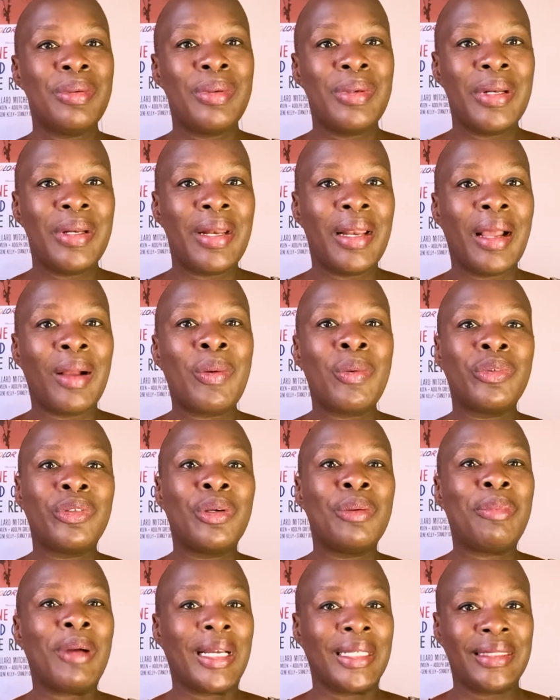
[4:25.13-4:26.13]
la
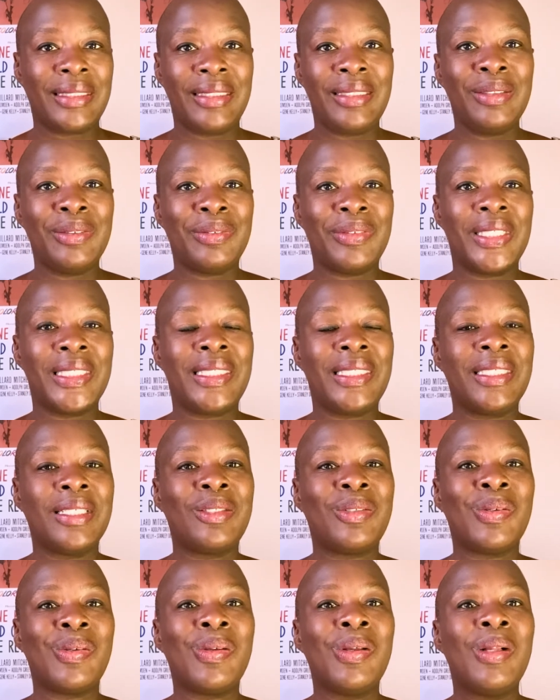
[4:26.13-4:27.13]
contrepartie, on va
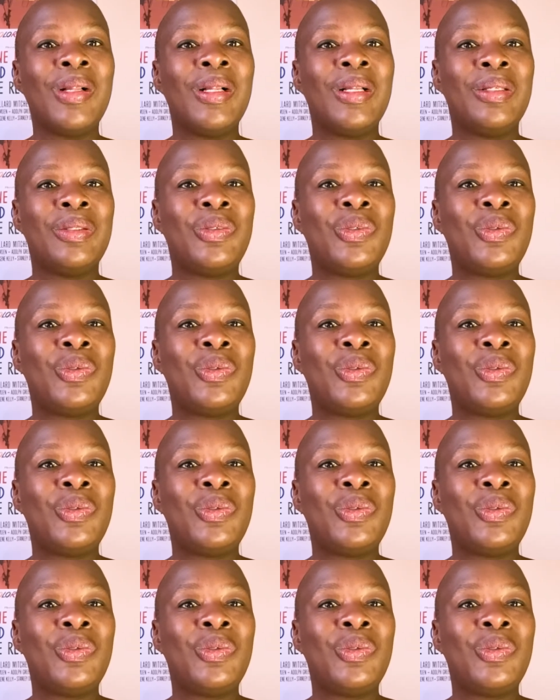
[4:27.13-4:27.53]
dire, de,